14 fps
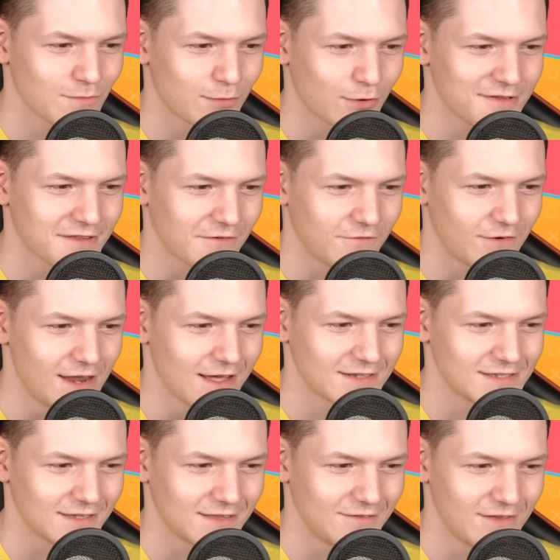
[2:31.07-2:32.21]
просто
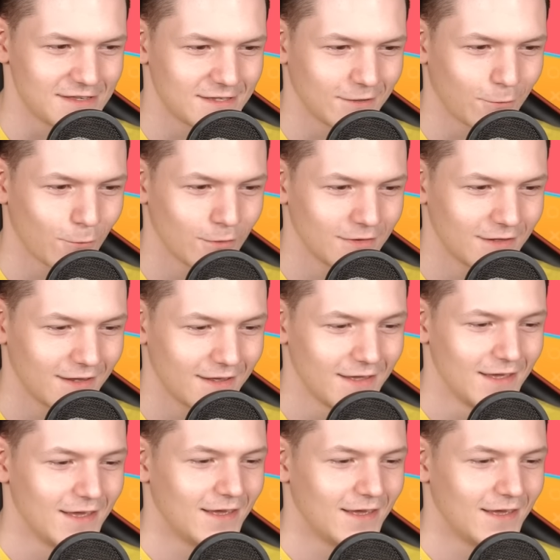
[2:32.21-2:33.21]
флексят 2 секунды.